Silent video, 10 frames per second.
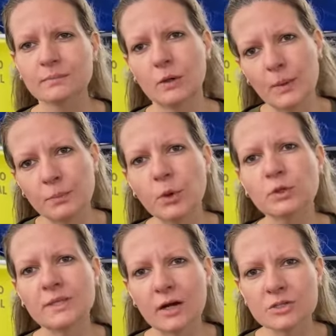o
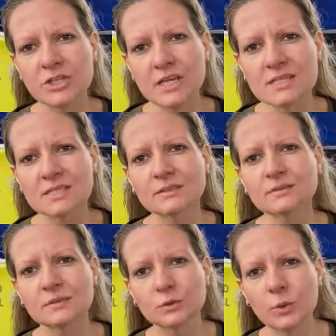apoio da audiência
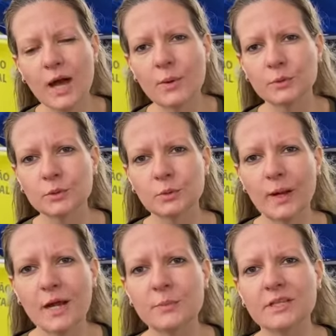do Rápido no
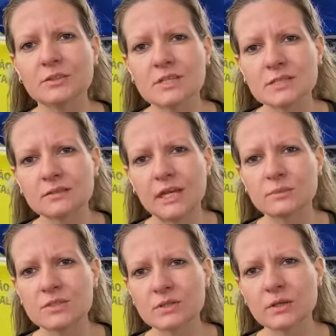Ar para nós tentarmos